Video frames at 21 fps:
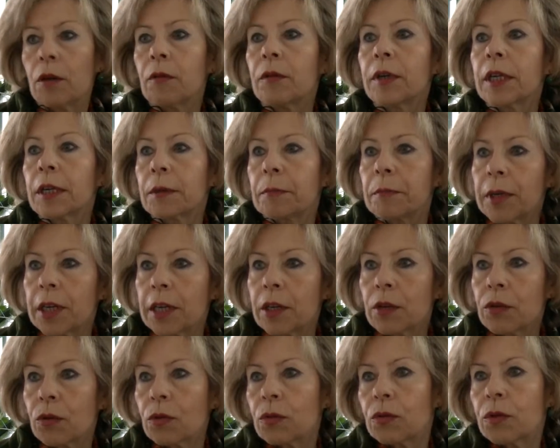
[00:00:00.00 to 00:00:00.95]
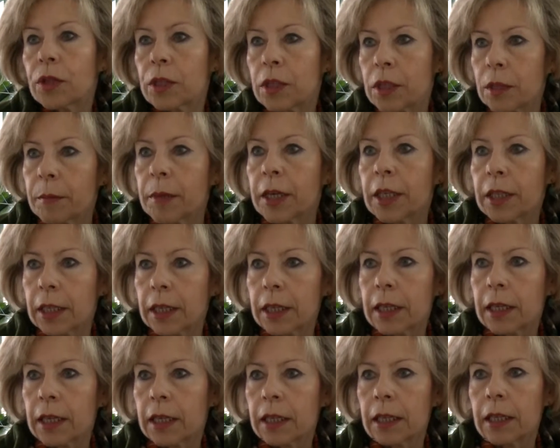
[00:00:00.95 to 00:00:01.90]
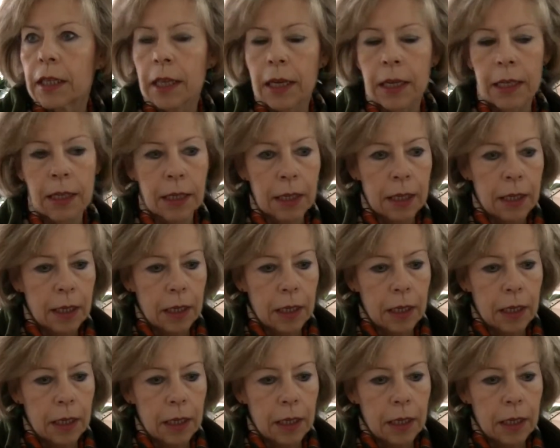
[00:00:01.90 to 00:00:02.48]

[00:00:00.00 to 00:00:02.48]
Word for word: ao arrepio do conhecimento da realidade.